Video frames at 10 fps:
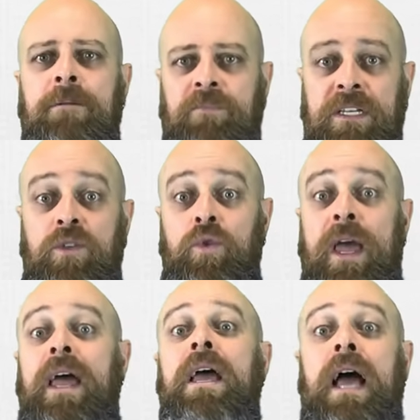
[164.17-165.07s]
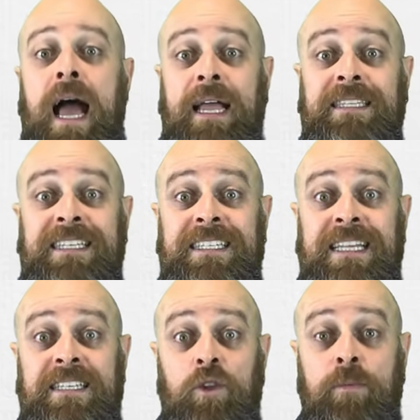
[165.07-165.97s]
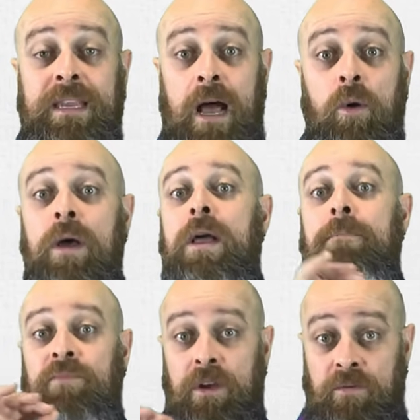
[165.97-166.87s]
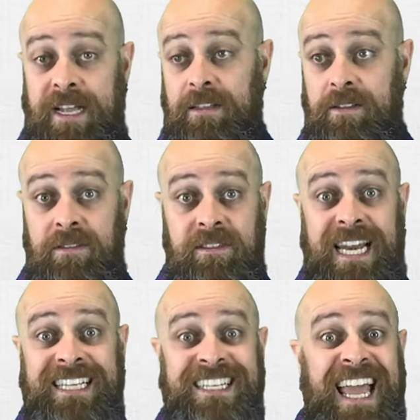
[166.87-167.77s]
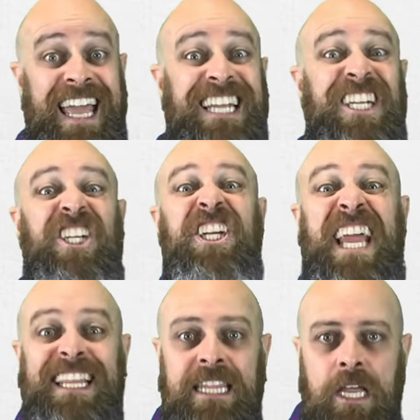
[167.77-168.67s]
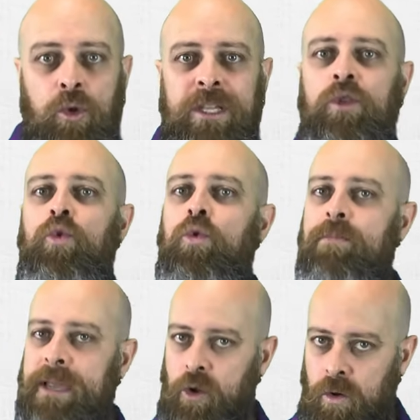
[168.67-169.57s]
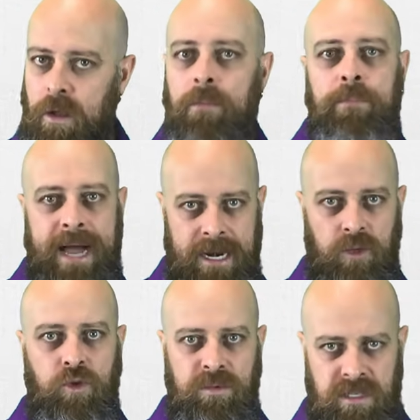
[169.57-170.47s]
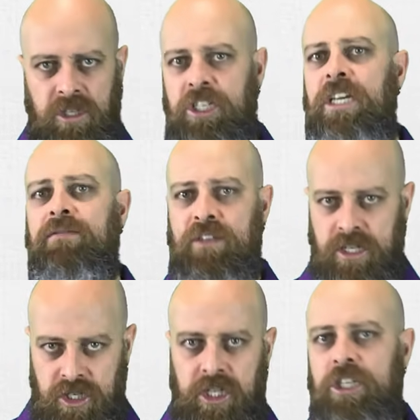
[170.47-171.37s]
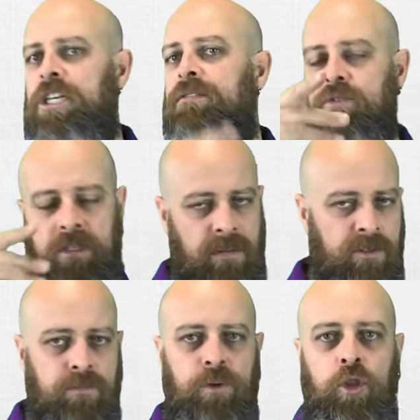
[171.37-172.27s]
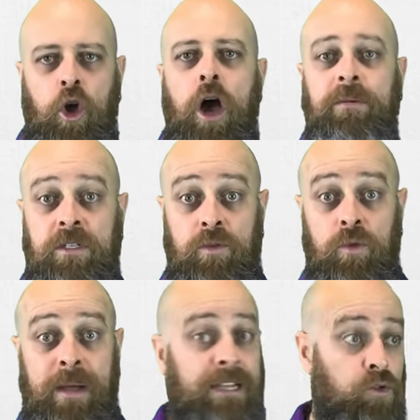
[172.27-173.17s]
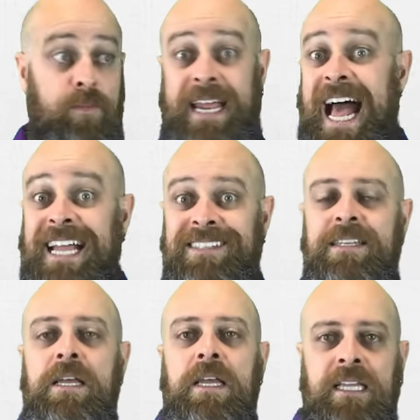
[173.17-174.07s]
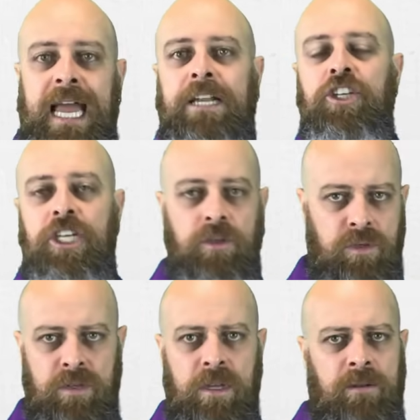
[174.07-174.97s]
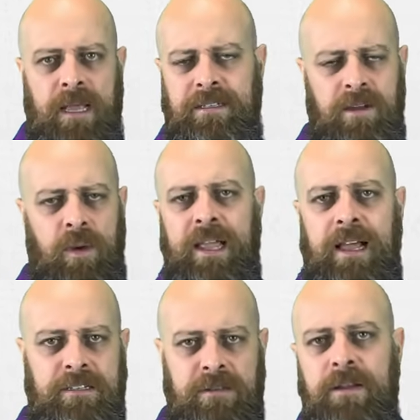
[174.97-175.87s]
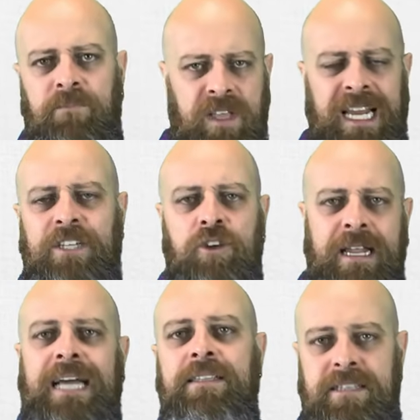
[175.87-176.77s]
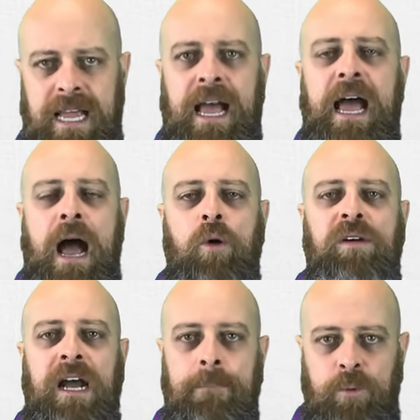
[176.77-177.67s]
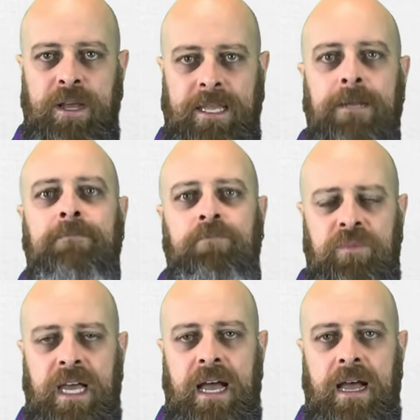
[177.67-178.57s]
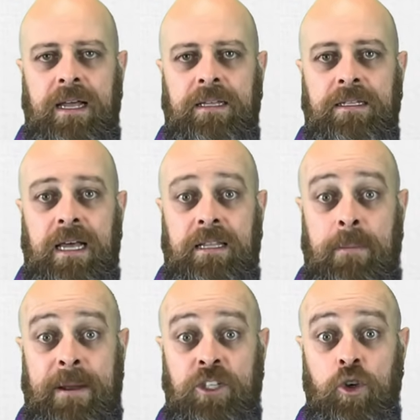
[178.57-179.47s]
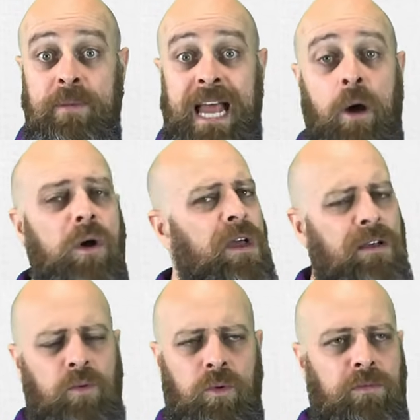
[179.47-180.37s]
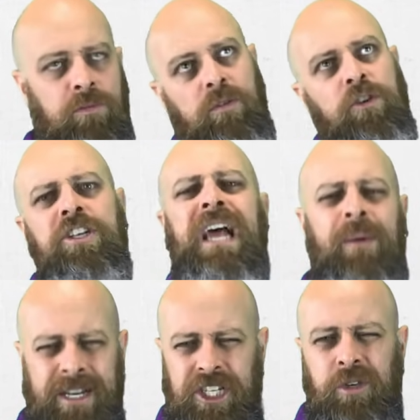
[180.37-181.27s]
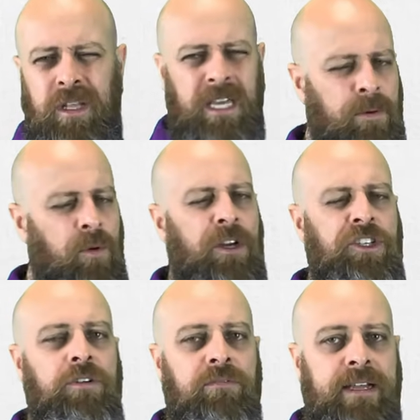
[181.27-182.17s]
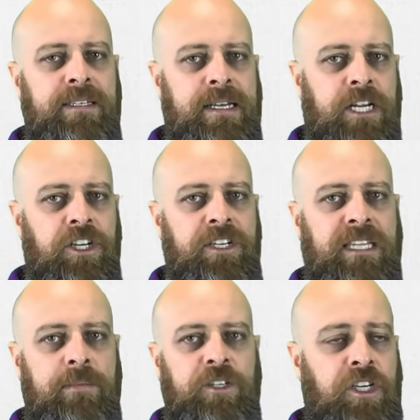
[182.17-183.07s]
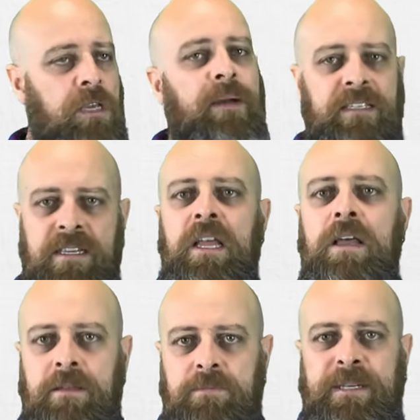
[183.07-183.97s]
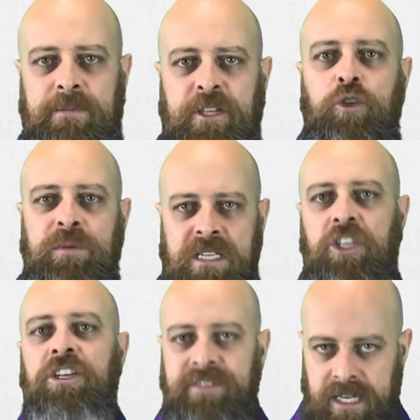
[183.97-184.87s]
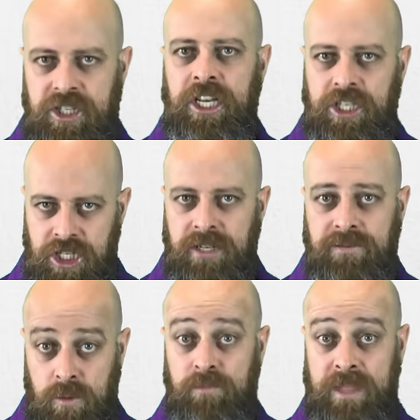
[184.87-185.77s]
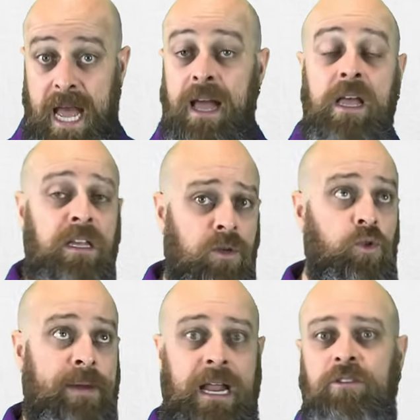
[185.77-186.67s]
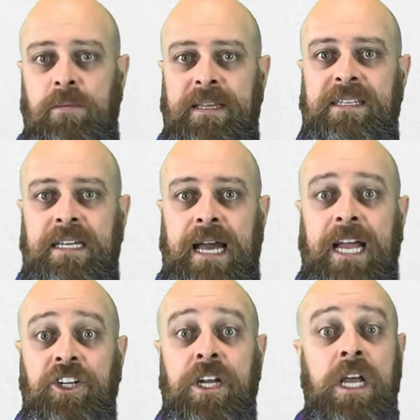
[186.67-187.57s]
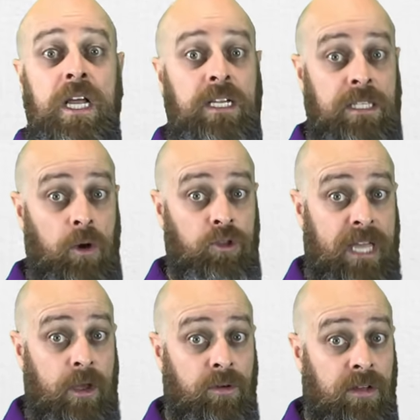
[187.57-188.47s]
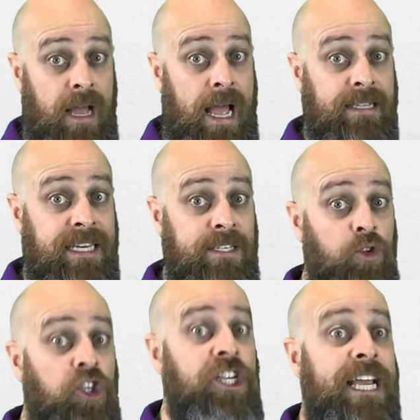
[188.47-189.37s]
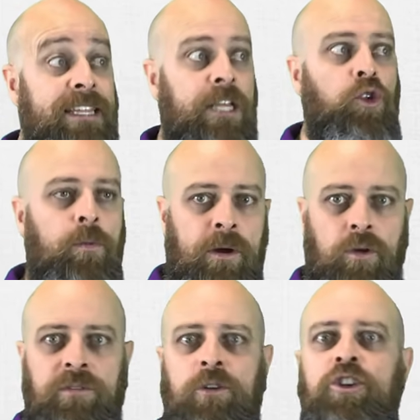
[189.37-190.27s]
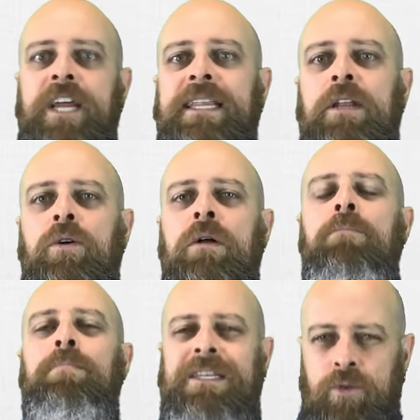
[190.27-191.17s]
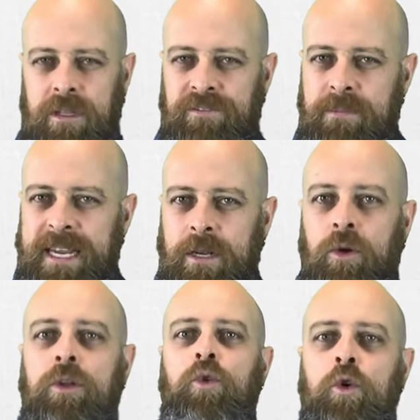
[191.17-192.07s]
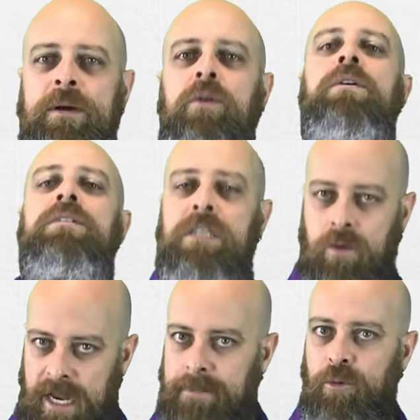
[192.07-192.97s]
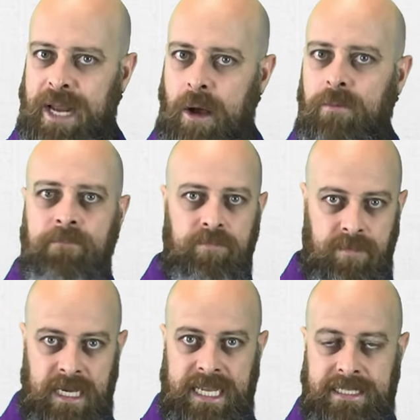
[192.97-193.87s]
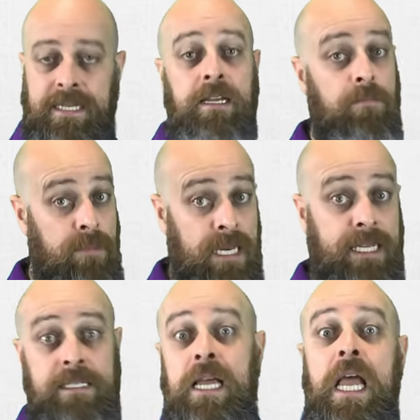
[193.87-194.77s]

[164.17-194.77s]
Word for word: Isso é aí a desinência nominal. Então vai trazer aí gênero e número para os substantivos, adjetivos, até mesmo pronomes e tudo mais, numerais e artigos, né, que são aí as relacionadas a, ao campo aí da, da, da, parte nominal. Vou, vou, tirar o artigo daqui, o artigo não vai se encaixar diretamente aqui, mas especialmente substantivo e adjetivo, tá? E o numeral também se encaixa. Então eu tenho aí trazendo gênero e número. Quando eu falo gênero, masculino e feminino. Número, singular e plural. Beleza? Beleza?